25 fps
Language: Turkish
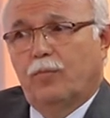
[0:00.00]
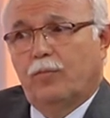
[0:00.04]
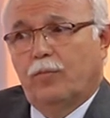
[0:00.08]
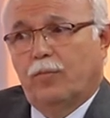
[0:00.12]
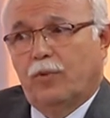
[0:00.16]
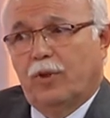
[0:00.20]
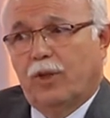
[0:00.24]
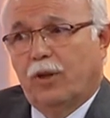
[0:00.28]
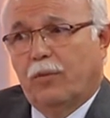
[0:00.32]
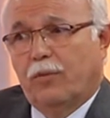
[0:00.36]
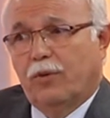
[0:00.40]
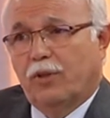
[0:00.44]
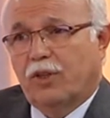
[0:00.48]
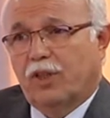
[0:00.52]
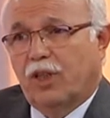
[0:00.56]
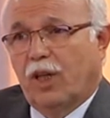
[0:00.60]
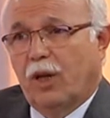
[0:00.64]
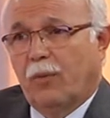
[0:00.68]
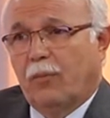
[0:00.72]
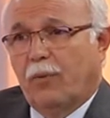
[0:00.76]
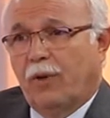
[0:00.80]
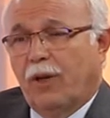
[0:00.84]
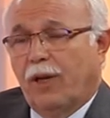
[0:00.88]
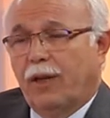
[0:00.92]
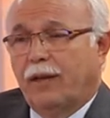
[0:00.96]
Kıbrıs'ta
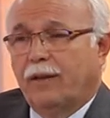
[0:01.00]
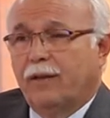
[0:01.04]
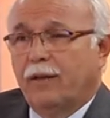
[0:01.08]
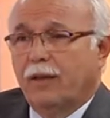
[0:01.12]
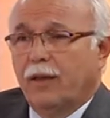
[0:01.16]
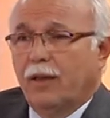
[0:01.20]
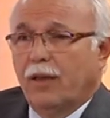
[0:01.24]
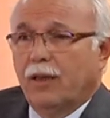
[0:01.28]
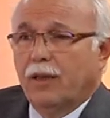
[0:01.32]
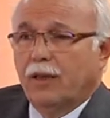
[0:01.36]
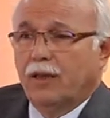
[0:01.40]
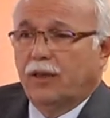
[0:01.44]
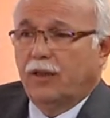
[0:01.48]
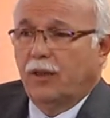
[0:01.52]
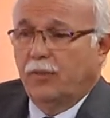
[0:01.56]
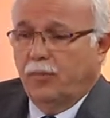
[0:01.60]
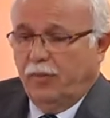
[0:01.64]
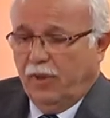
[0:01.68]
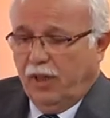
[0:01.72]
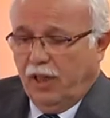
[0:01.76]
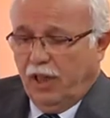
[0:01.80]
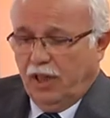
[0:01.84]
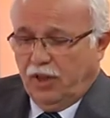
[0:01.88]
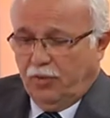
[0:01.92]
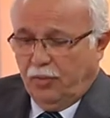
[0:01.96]
yapılan işte
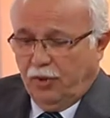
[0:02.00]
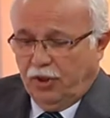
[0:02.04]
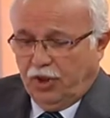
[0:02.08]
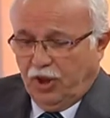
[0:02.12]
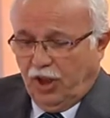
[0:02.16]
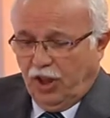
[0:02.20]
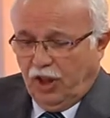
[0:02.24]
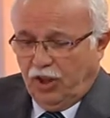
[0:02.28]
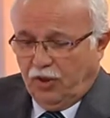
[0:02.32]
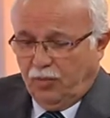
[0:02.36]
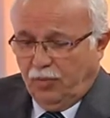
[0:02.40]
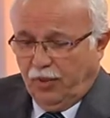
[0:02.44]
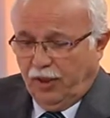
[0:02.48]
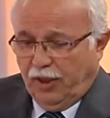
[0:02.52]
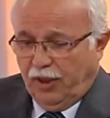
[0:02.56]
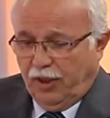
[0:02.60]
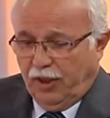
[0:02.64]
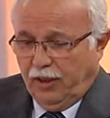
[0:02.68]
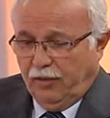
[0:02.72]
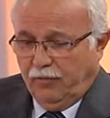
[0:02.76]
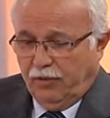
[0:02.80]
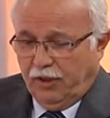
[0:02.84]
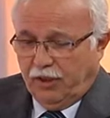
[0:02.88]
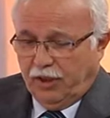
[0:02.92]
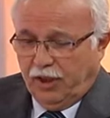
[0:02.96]
birleşme
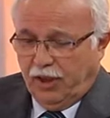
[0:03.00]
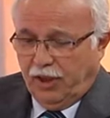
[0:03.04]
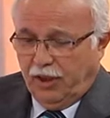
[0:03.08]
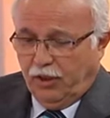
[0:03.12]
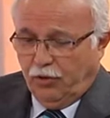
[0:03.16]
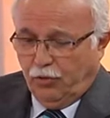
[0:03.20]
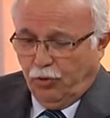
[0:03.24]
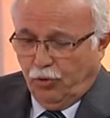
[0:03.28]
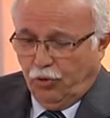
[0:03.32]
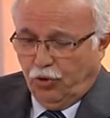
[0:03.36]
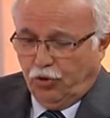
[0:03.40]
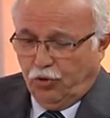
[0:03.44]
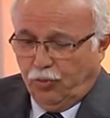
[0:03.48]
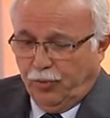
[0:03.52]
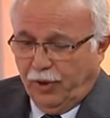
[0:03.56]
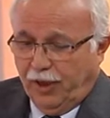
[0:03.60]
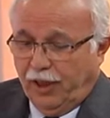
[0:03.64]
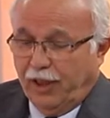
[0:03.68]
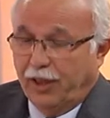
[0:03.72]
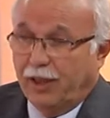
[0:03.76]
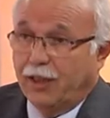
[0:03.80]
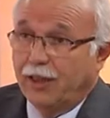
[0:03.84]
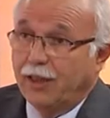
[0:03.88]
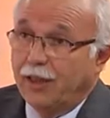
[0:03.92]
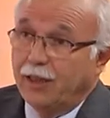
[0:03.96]
çalışmaları vesaire
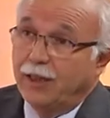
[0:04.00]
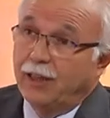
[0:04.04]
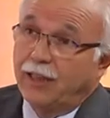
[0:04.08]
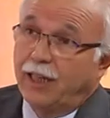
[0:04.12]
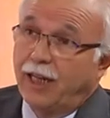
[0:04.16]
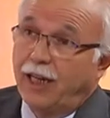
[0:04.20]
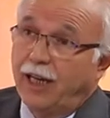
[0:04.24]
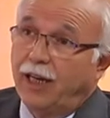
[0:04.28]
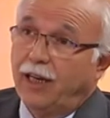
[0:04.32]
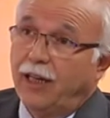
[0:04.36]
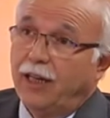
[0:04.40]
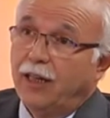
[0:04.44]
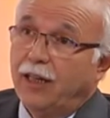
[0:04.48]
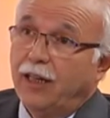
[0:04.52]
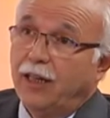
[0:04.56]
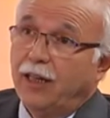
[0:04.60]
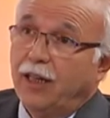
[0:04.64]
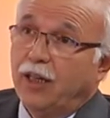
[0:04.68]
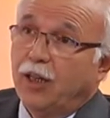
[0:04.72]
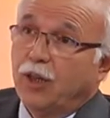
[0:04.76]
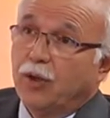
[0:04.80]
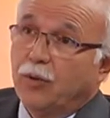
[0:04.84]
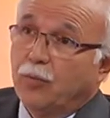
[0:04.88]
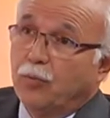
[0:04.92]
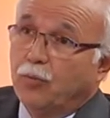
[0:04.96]
görüşmelerinin de
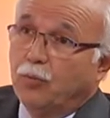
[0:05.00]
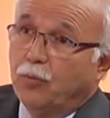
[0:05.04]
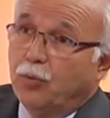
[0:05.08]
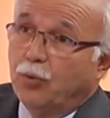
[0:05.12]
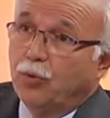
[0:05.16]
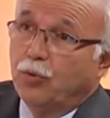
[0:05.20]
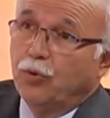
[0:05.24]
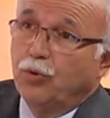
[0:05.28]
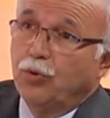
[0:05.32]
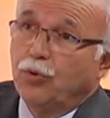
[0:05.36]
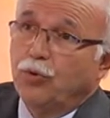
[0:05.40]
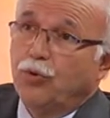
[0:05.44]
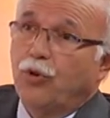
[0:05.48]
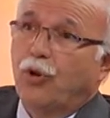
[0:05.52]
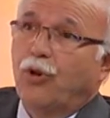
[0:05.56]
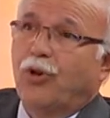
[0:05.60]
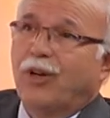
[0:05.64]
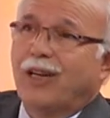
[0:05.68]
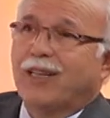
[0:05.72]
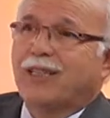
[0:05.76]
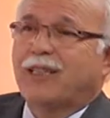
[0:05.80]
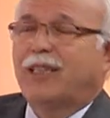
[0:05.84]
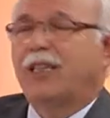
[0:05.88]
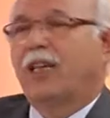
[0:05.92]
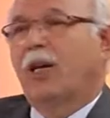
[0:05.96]
bunun
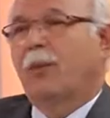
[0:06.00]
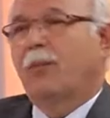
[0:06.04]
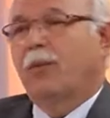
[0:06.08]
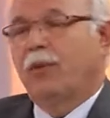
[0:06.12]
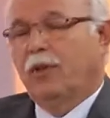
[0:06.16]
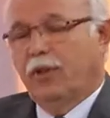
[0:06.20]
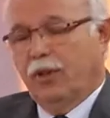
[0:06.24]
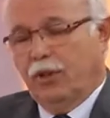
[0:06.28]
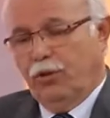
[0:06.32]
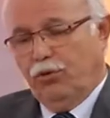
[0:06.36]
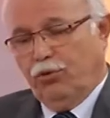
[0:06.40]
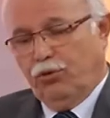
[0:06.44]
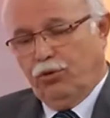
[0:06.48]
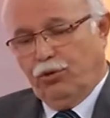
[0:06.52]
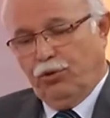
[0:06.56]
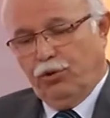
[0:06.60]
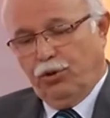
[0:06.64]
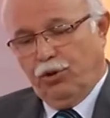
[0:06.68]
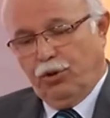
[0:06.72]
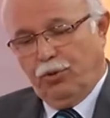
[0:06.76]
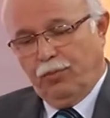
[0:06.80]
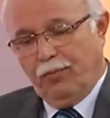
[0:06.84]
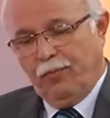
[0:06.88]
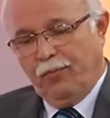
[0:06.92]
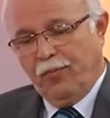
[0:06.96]
gölgesinde yapıldığını düşünüyorum.